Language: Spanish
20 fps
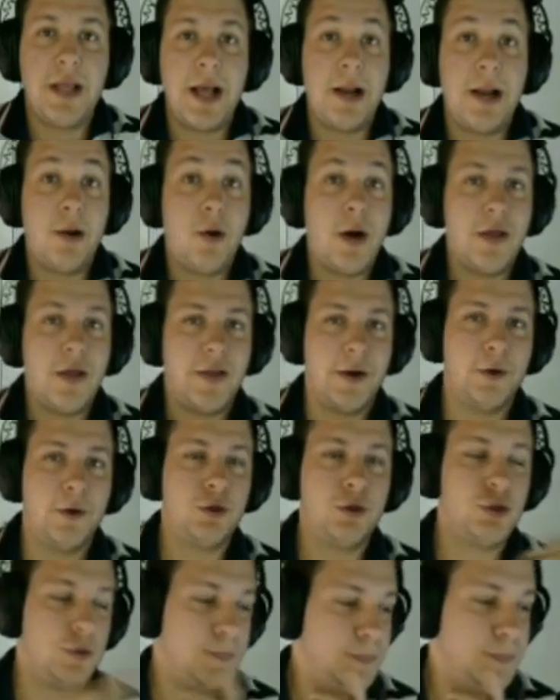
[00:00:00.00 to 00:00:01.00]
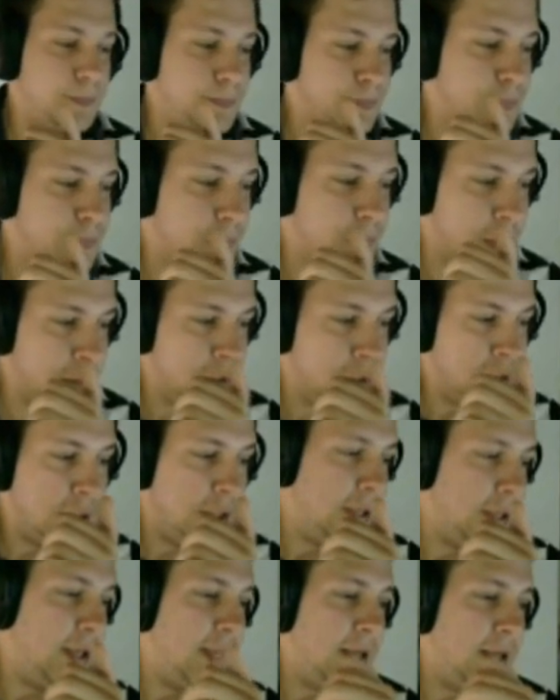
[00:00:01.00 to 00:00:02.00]
algo azaroso.
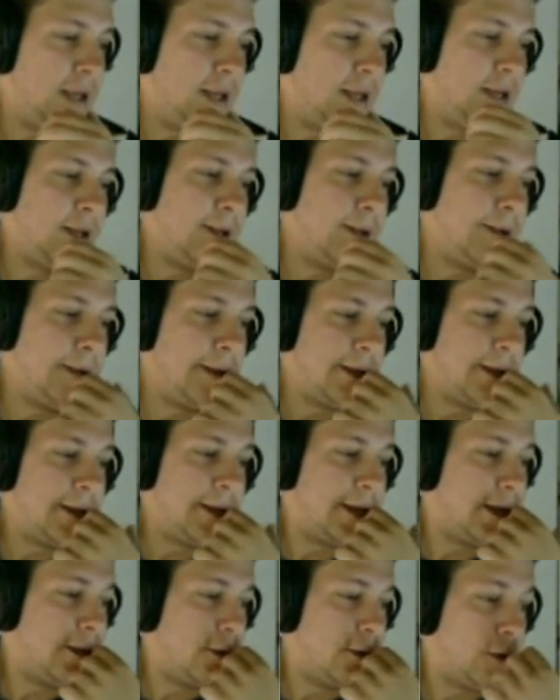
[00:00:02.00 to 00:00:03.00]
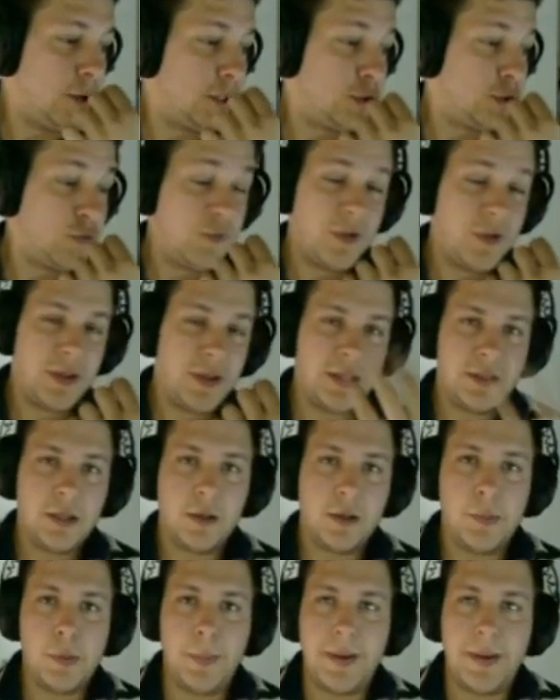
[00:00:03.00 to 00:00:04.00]
Eh, y que no es suficiente
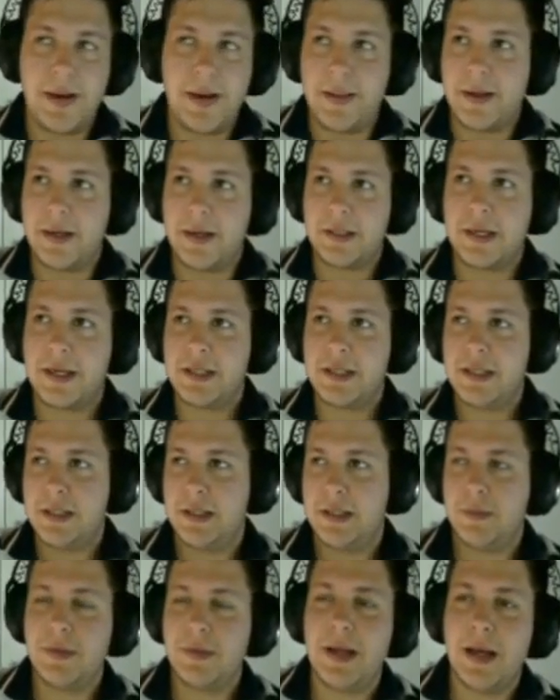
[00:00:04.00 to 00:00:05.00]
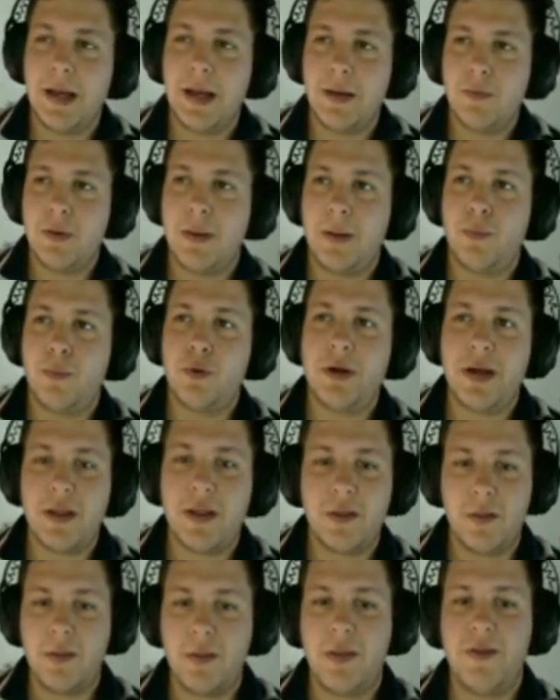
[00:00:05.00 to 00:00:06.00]
como para decretar que existe una, una
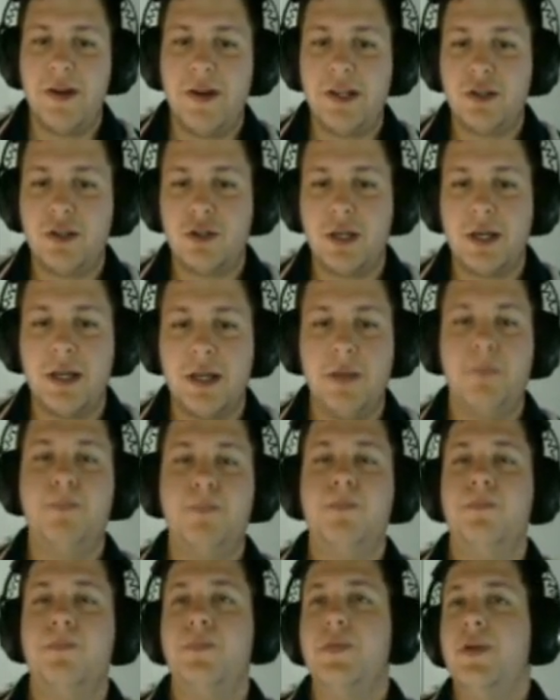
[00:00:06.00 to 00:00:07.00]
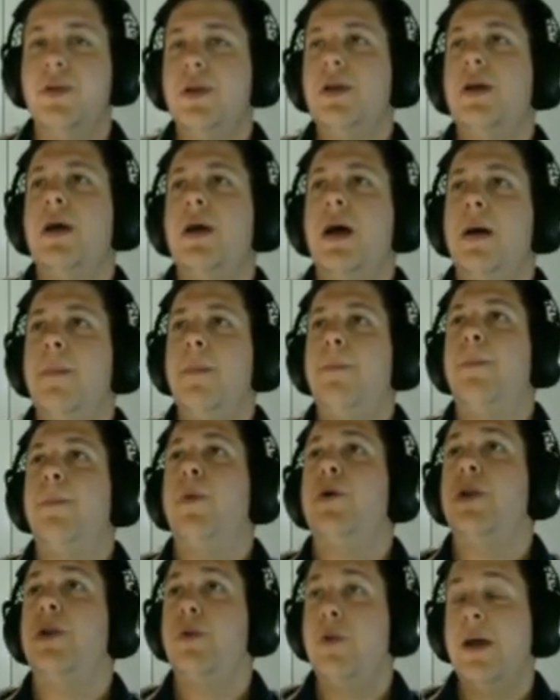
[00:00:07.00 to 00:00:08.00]
vulneración de derechos aquí.
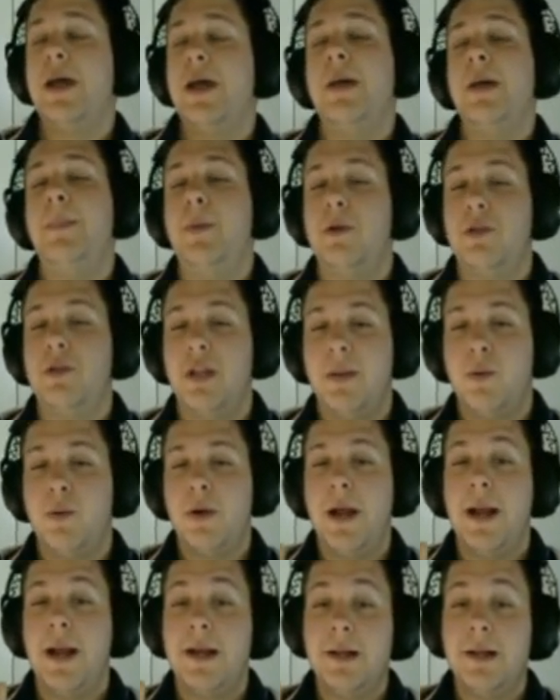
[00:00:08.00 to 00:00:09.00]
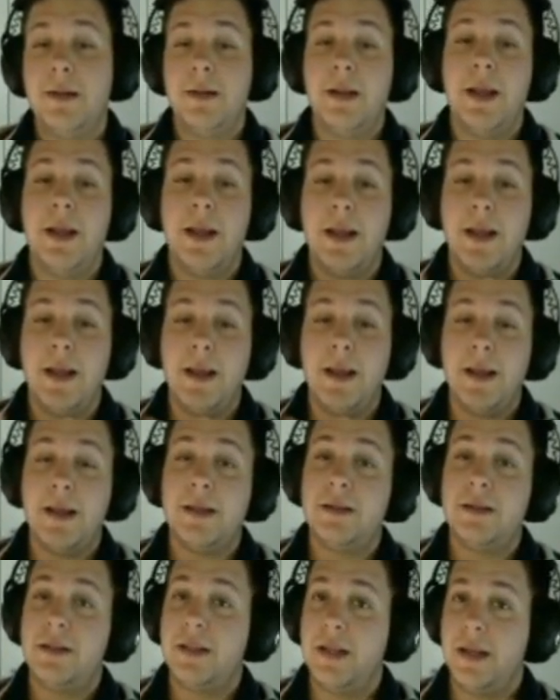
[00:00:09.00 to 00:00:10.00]
Pone un ejemplo el tribunal eh,
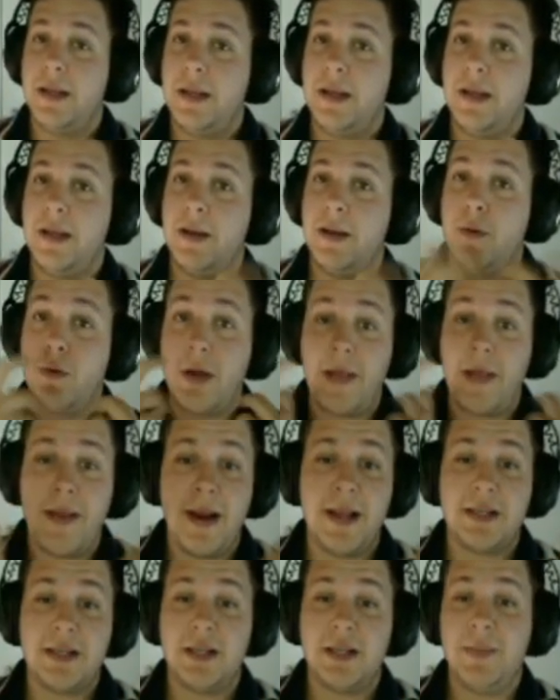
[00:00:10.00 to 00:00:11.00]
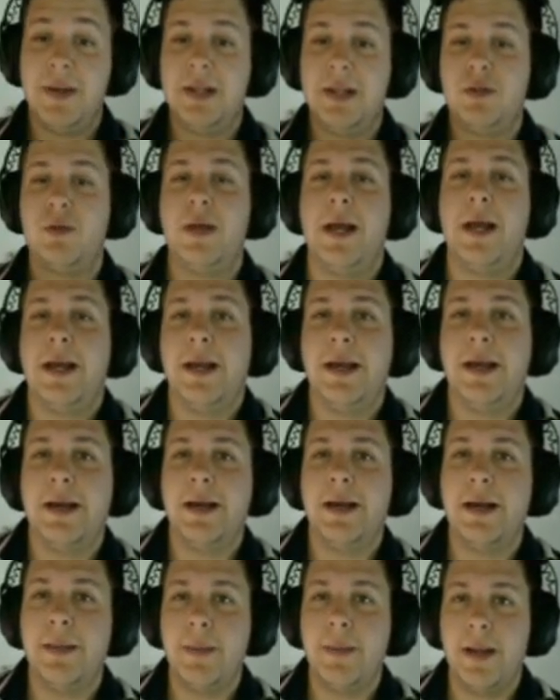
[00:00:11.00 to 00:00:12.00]
entre una de las similitudes que
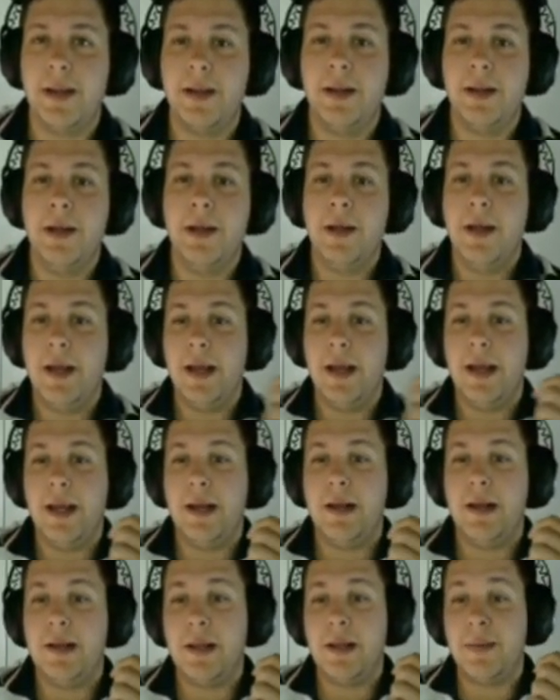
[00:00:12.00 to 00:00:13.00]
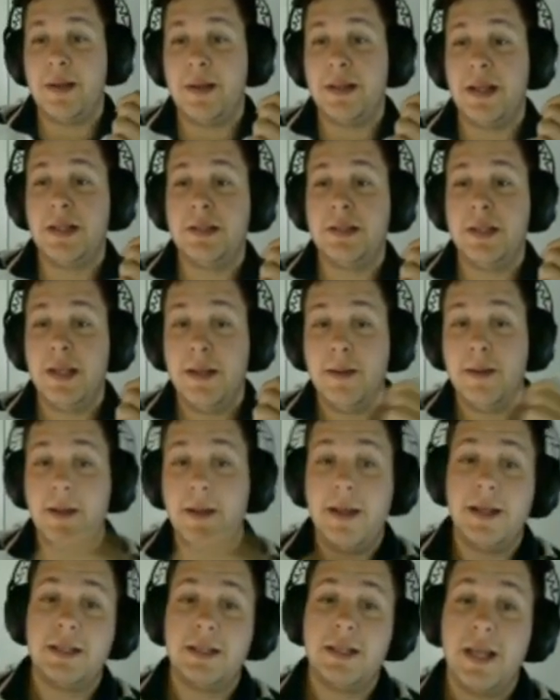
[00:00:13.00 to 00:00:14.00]
grime el demandante
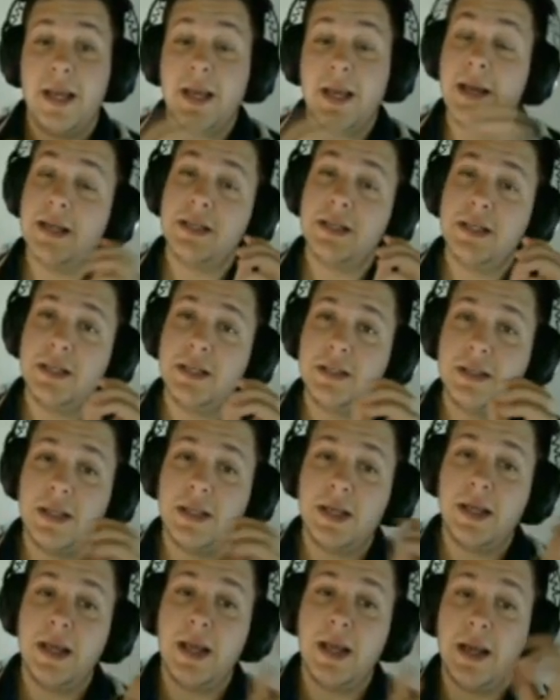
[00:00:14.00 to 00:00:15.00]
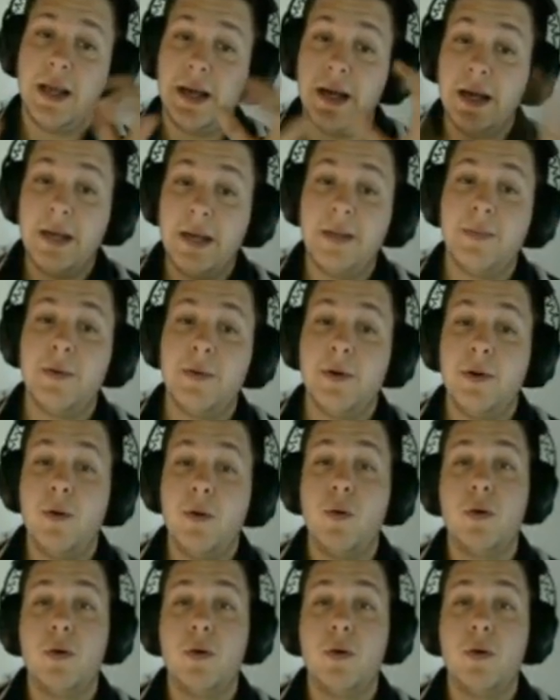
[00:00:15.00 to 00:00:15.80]
es que existe en el libro